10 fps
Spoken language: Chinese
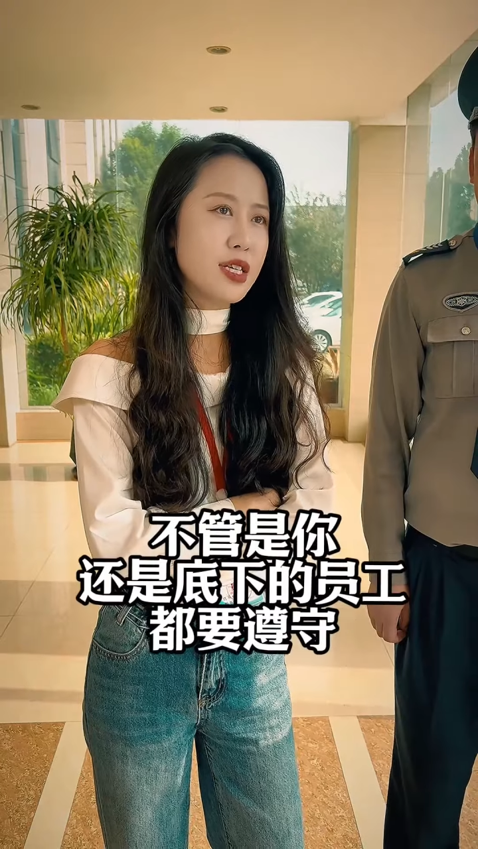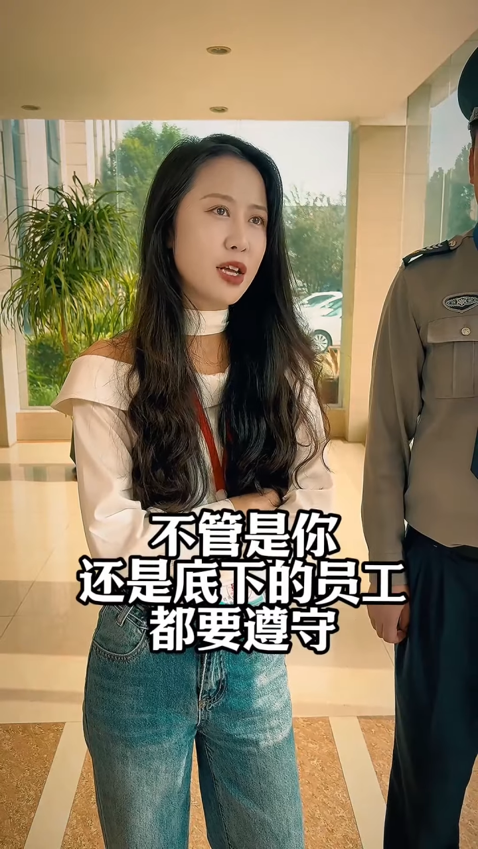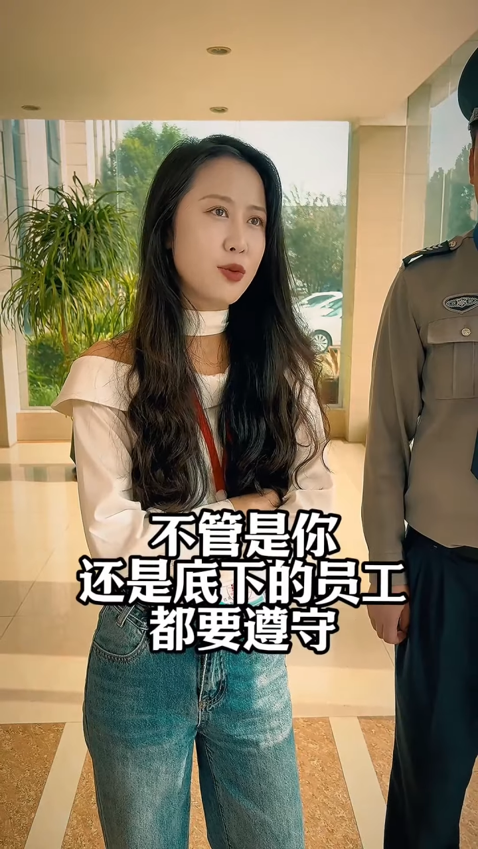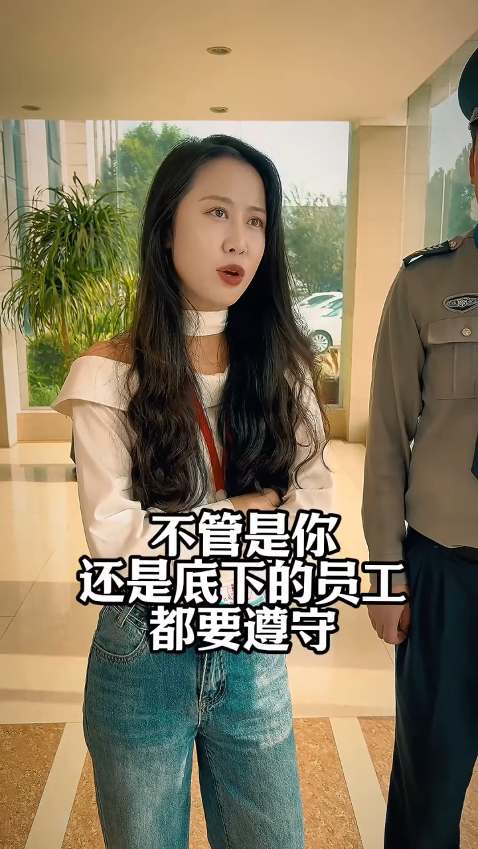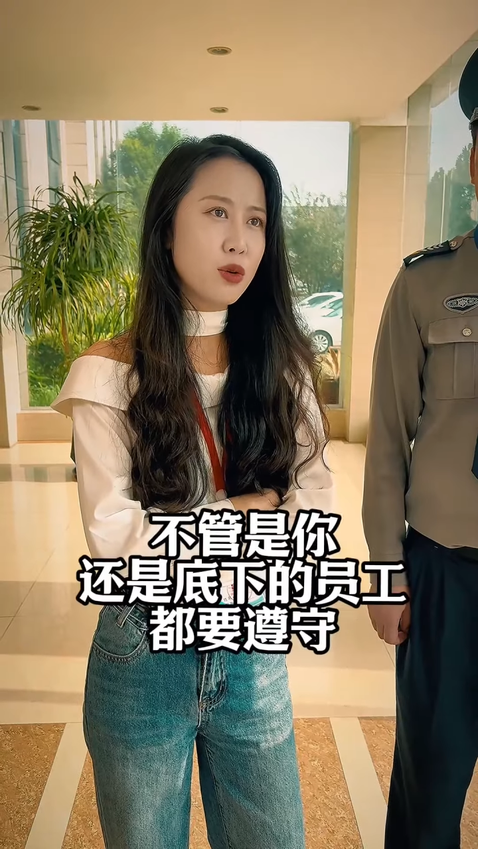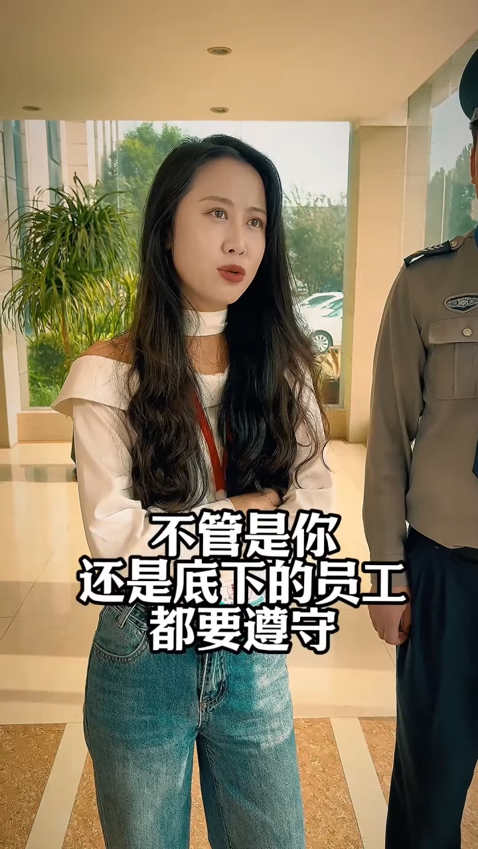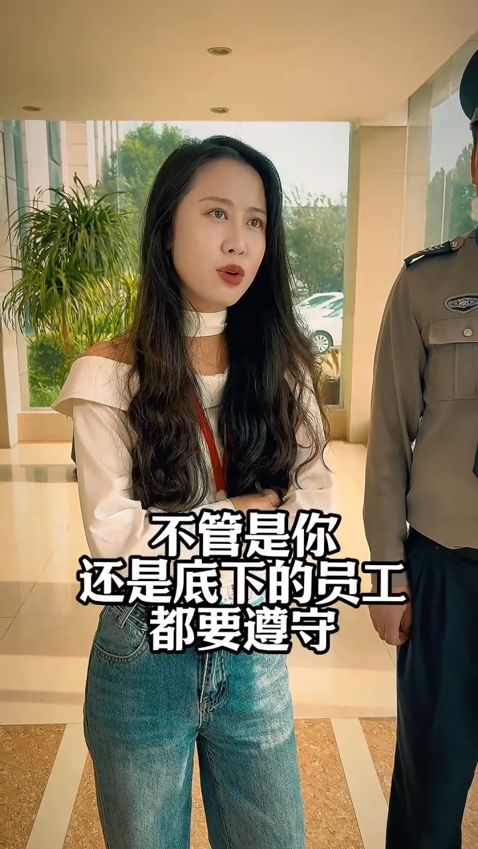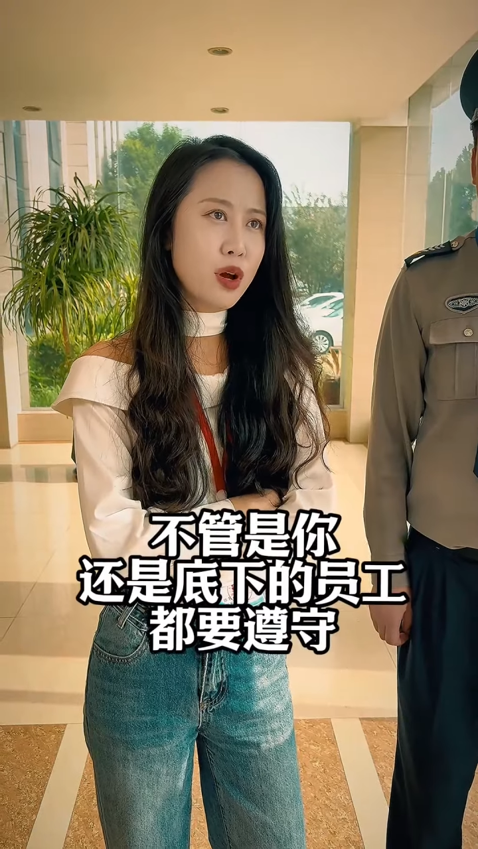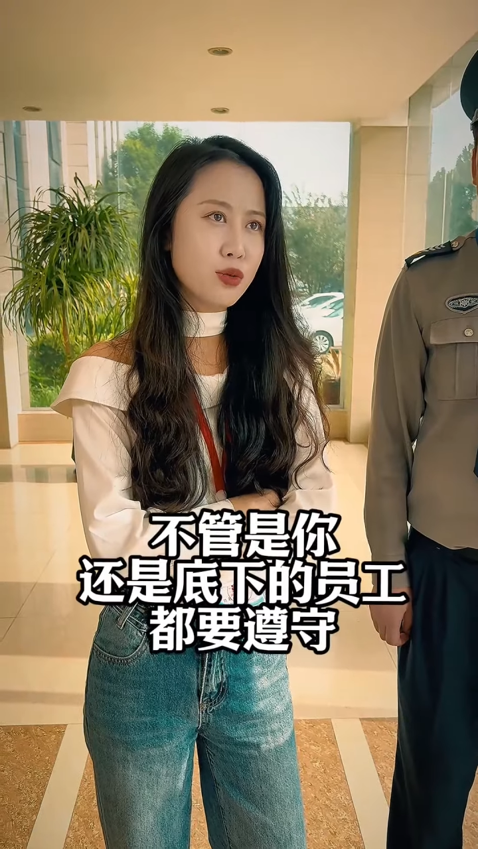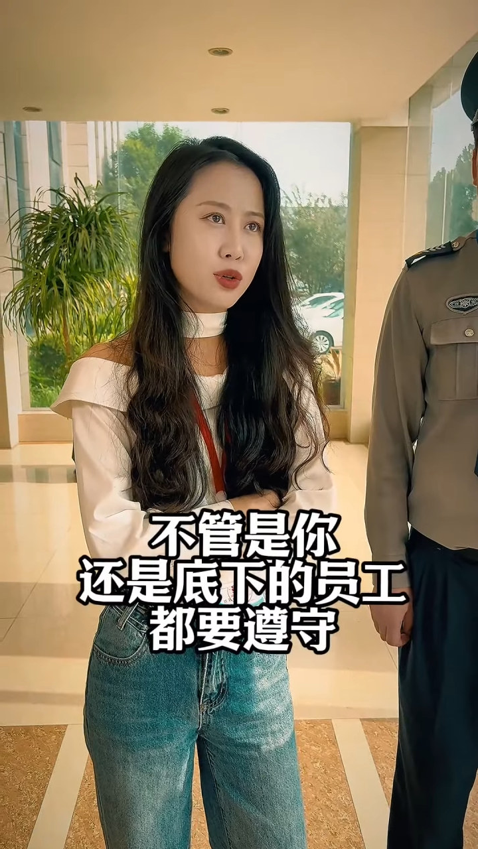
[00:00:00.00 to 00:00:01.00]
下的员工
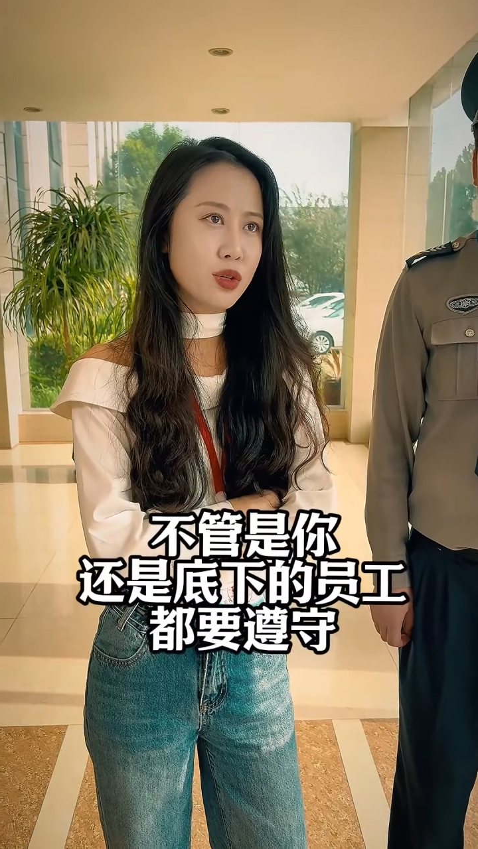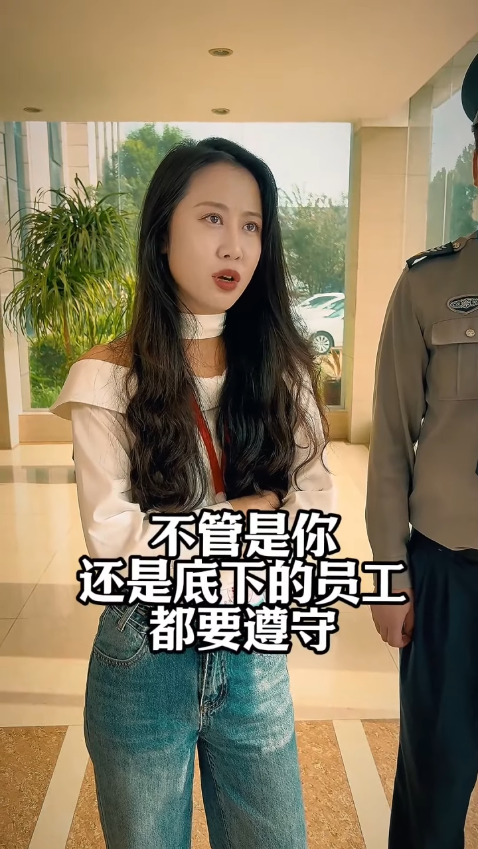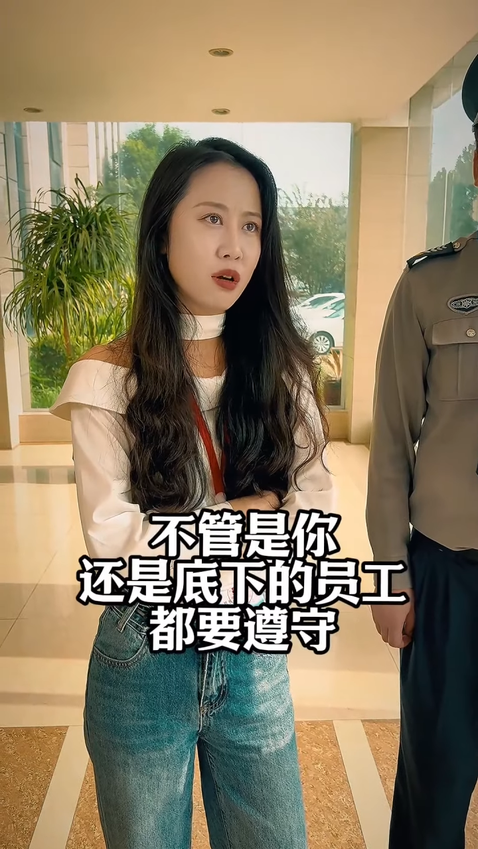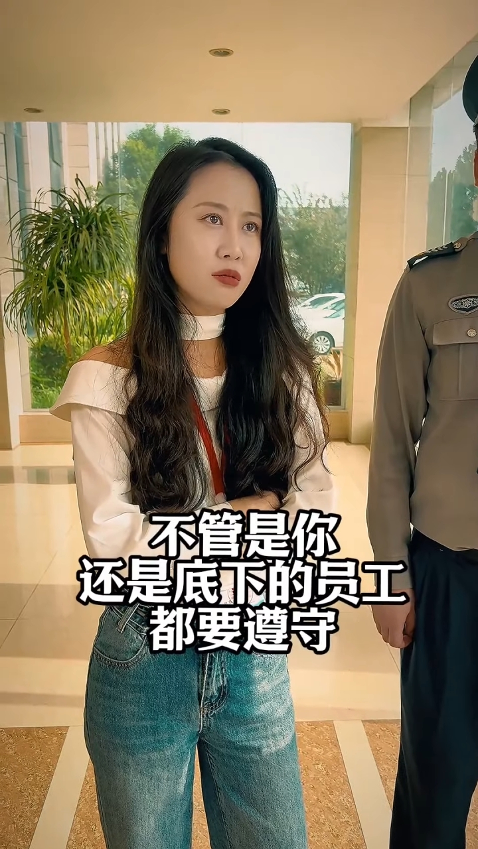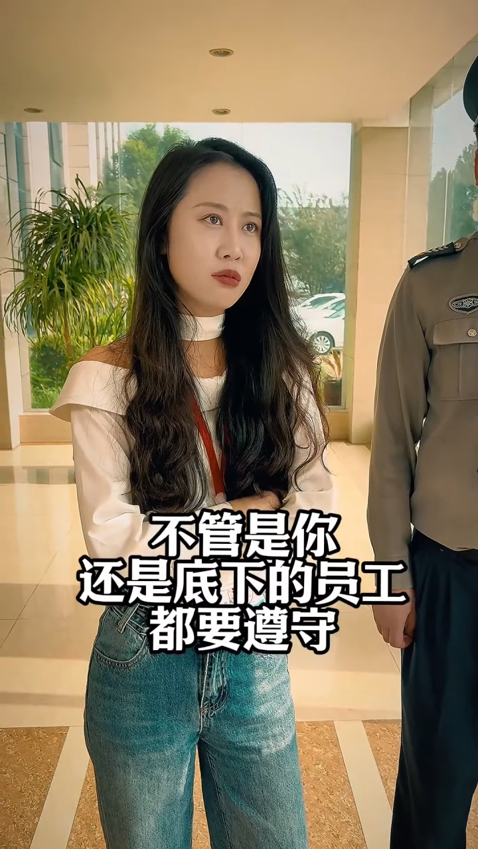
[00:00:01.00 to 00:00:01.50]
都要遵守。